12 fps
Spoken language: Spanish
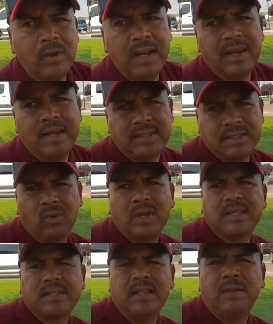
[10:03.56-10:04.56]
yo leerles lo
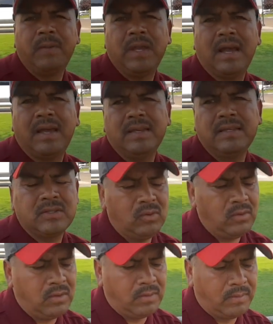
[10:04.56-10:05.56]
que significa
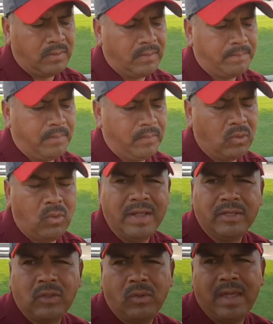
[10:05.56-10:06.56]
eso,
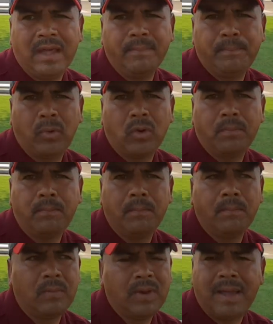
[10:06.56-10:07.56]
cuánto dan por
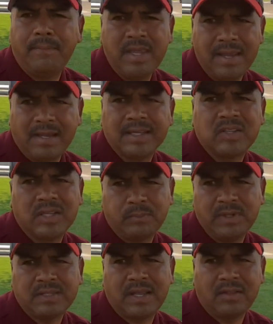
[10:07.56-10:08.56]
la milla que estás
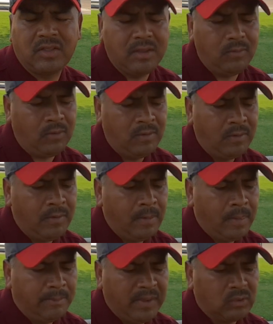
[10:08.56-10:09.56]
pues activo,
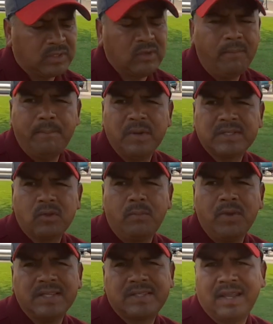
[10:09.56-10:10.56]
pero son pues
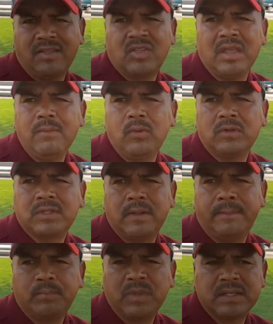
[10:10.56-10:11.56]
como incentivos,
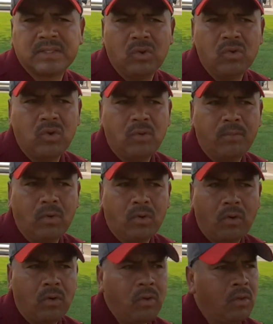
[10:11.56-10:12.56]
son
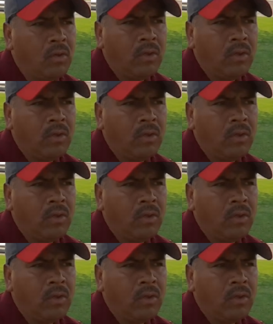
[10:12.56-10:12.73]
como